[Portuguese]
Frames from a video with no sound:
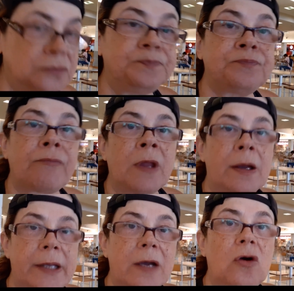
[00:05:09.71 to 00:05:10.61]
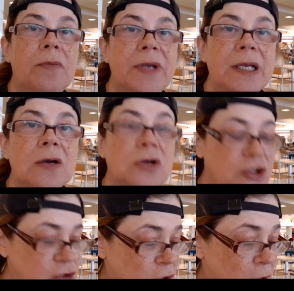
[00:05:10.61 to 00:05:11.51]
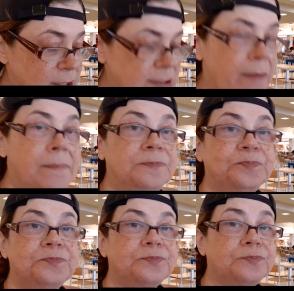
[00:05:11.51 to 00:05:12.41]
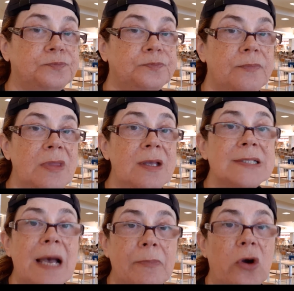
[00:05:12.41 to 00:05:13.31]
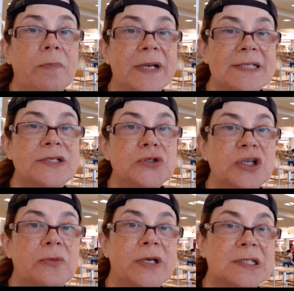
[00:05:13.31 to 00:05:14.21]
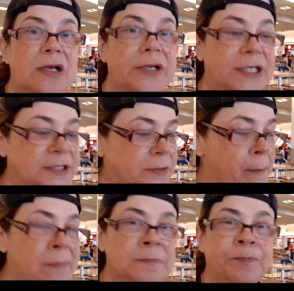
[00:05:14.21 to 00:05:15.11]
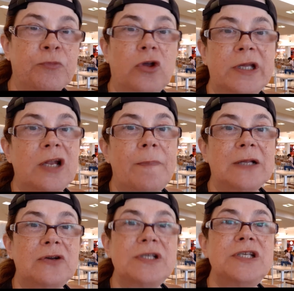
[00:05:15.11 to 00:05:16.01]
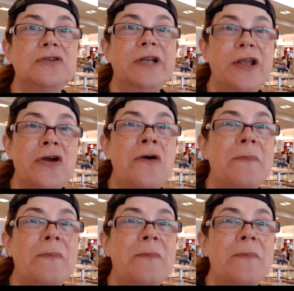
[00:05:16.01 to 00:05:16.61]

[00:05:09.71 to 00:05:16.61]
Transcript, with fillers: viu? Que comida gostosa. Sabor Brasil chama o restaurante. Não tô tendo patrocínio nenhum,